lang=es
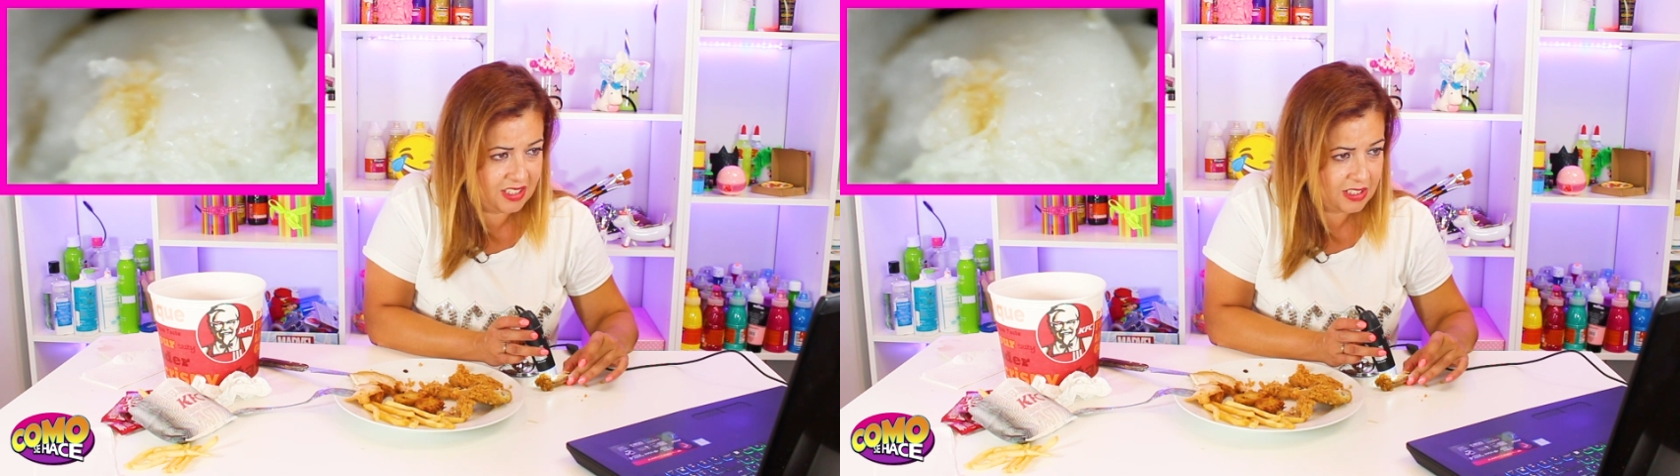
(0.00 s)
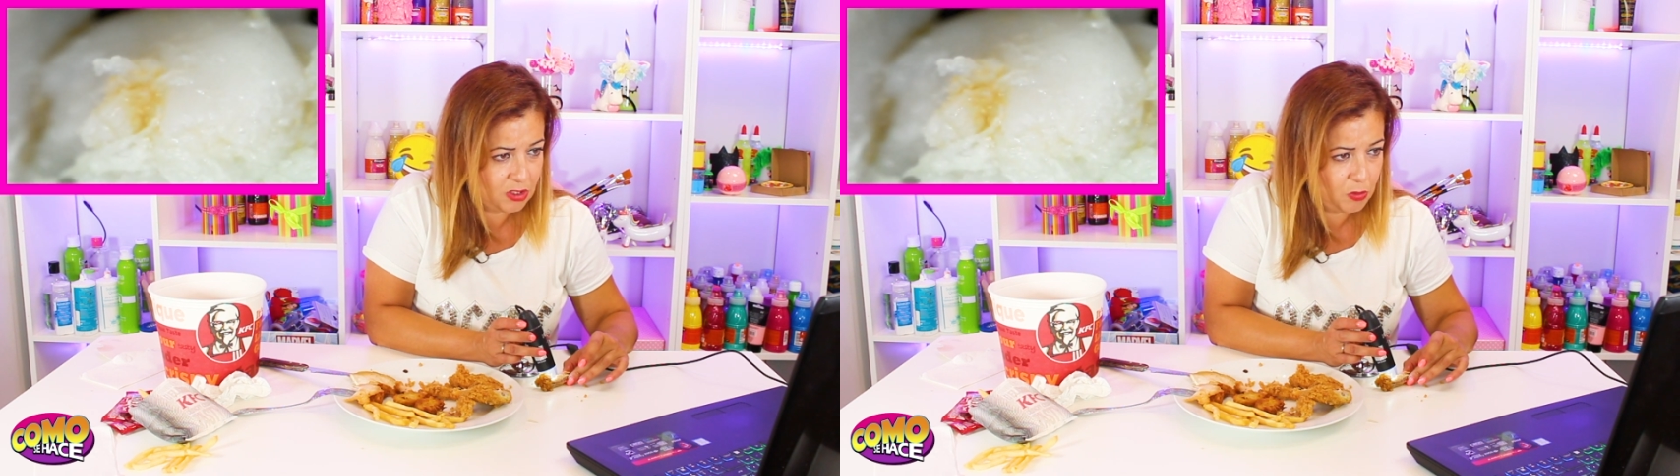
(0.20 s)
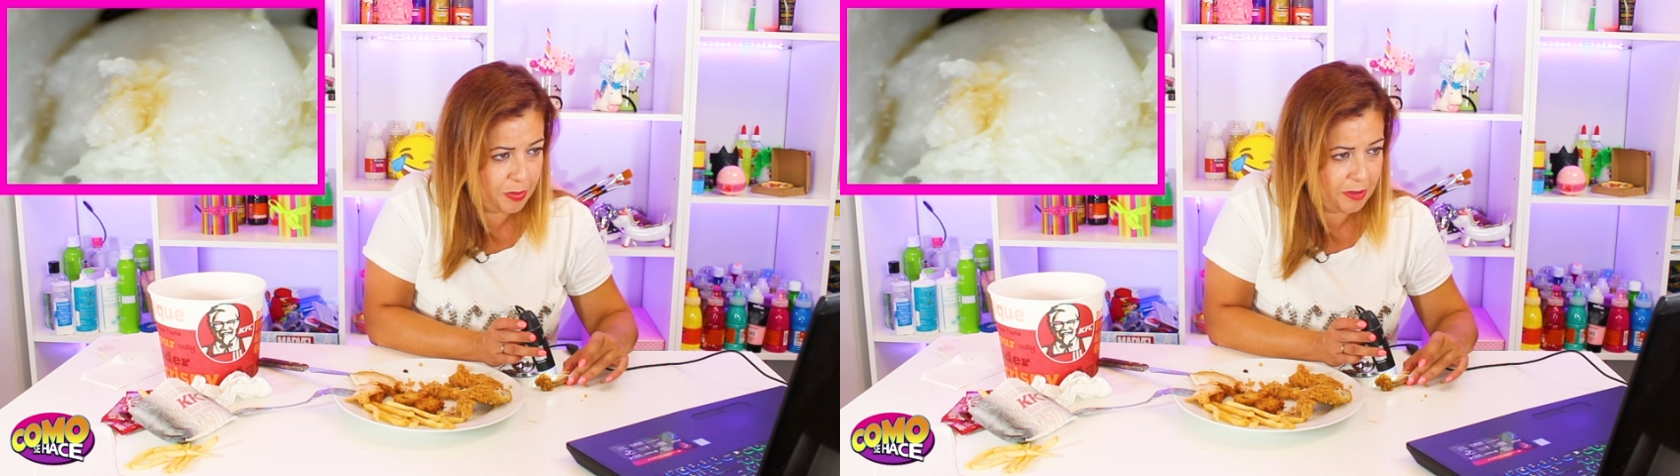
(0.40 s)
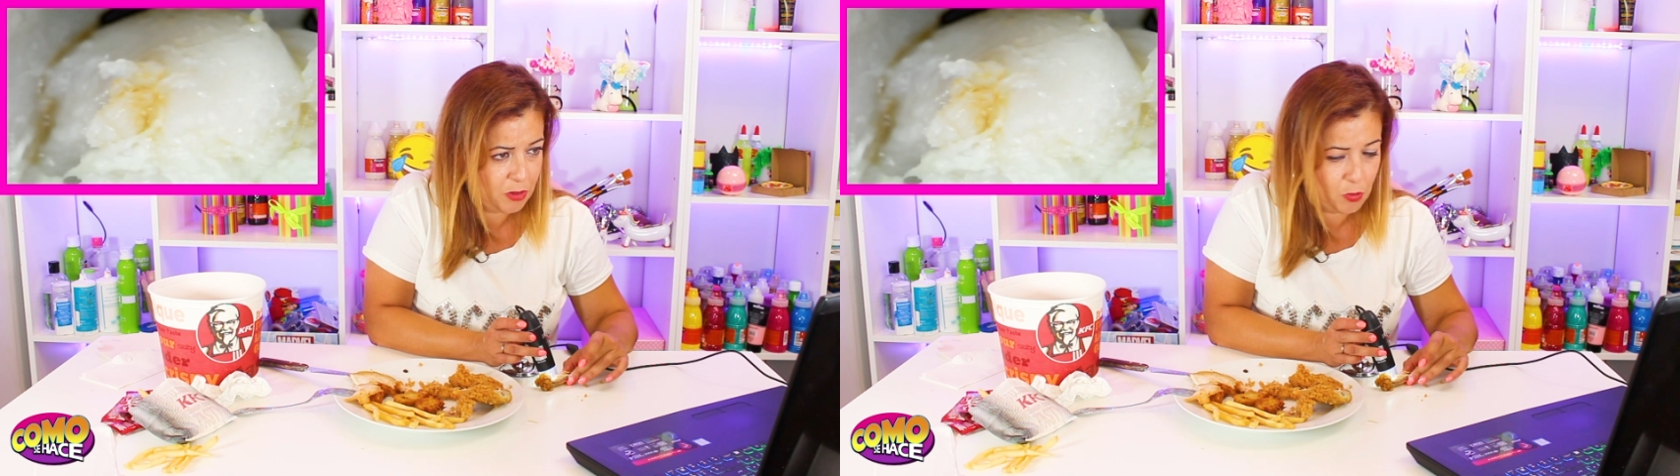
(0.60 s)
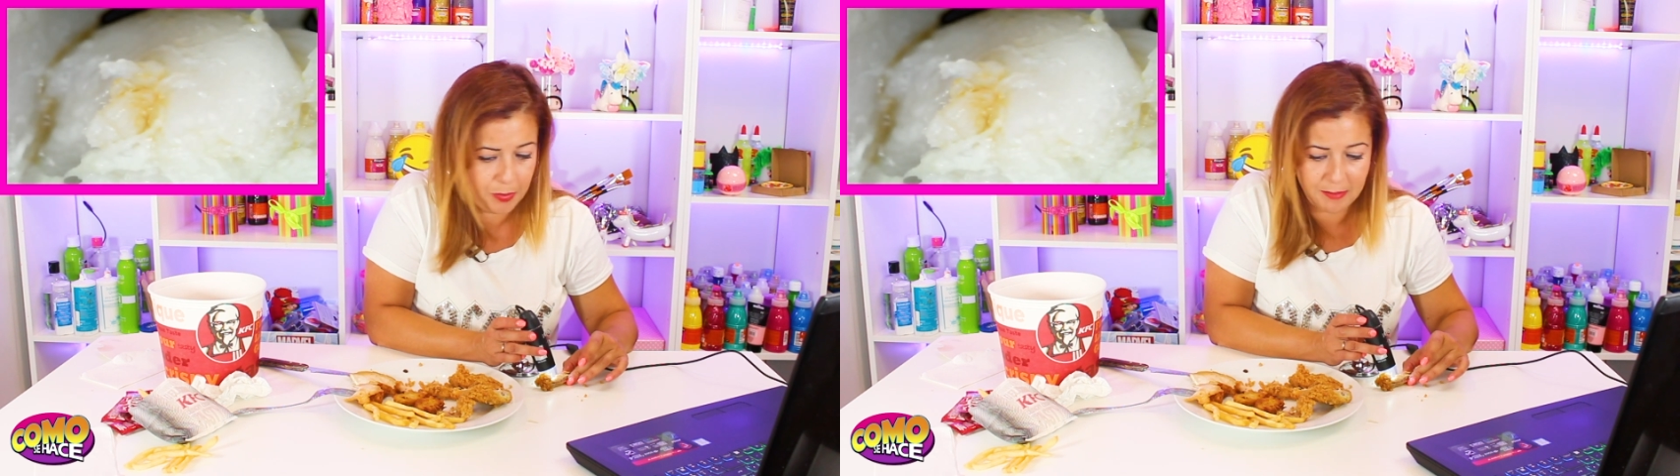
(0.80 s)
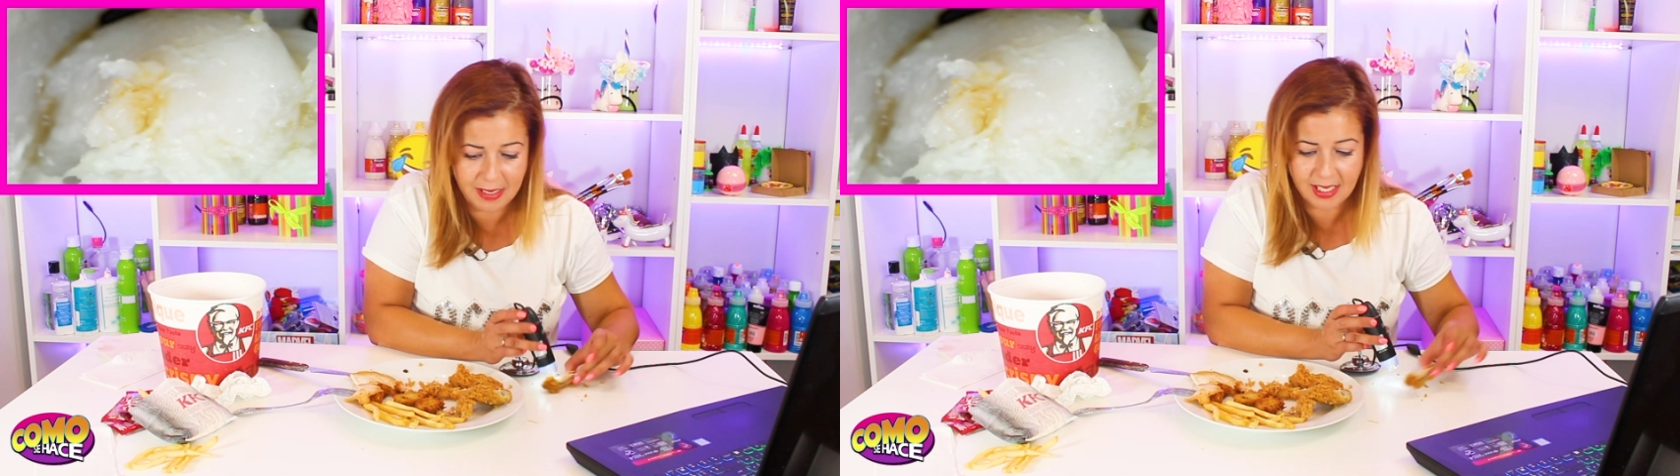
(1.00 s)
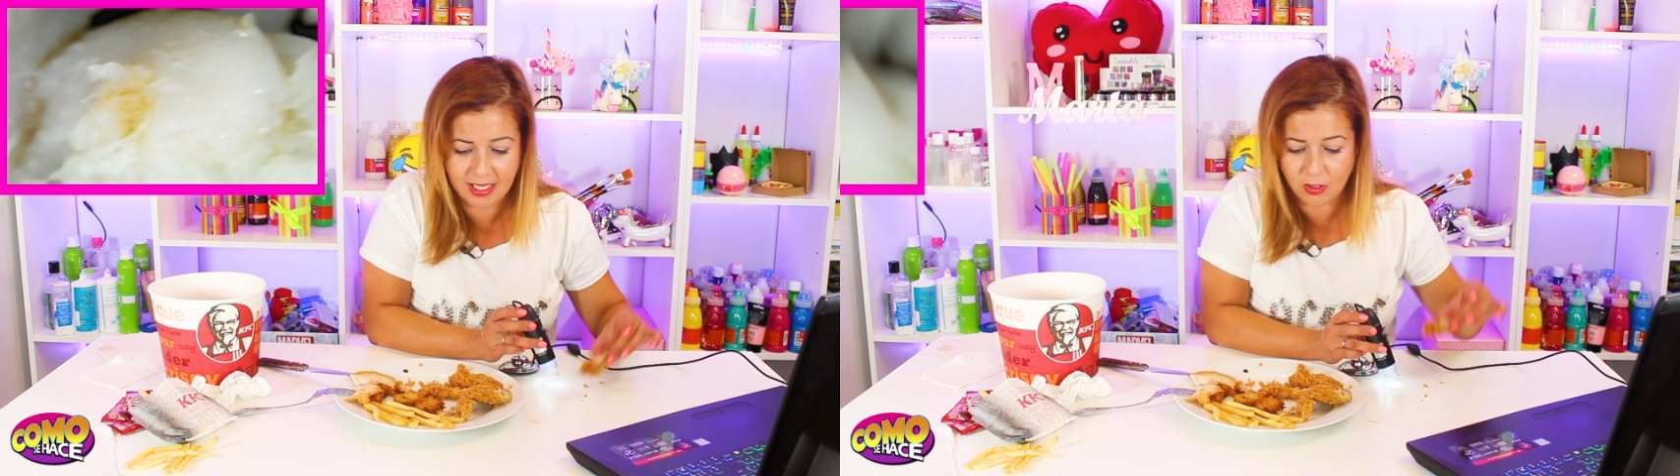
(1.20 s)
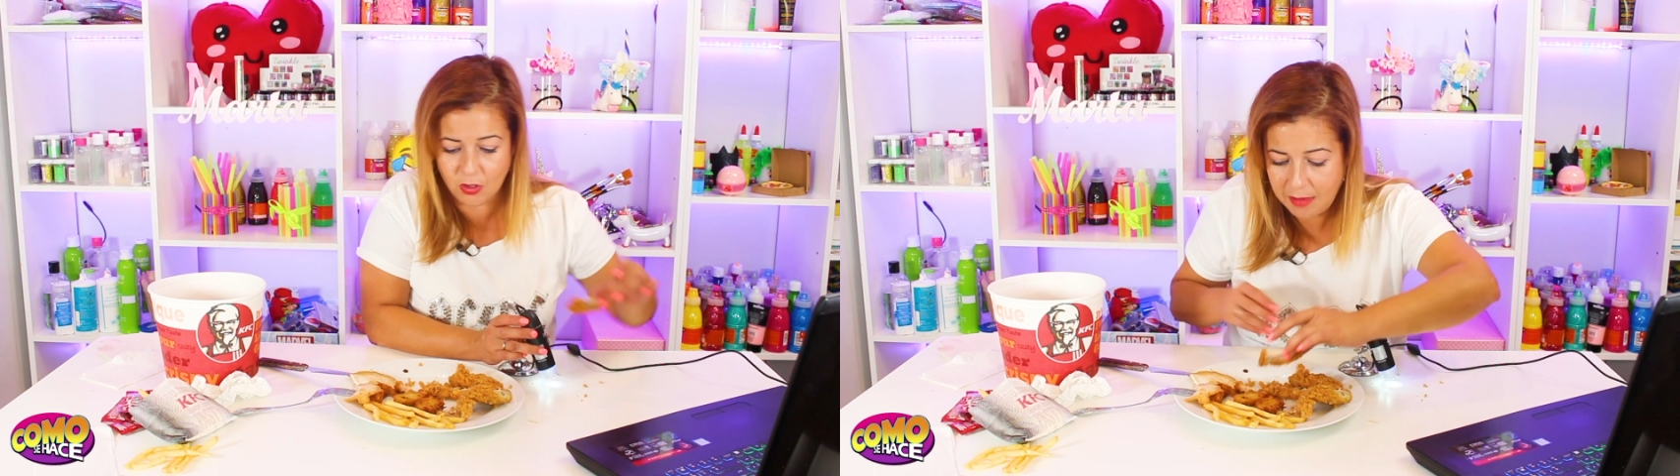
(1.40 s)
Se súper, súper blanquito.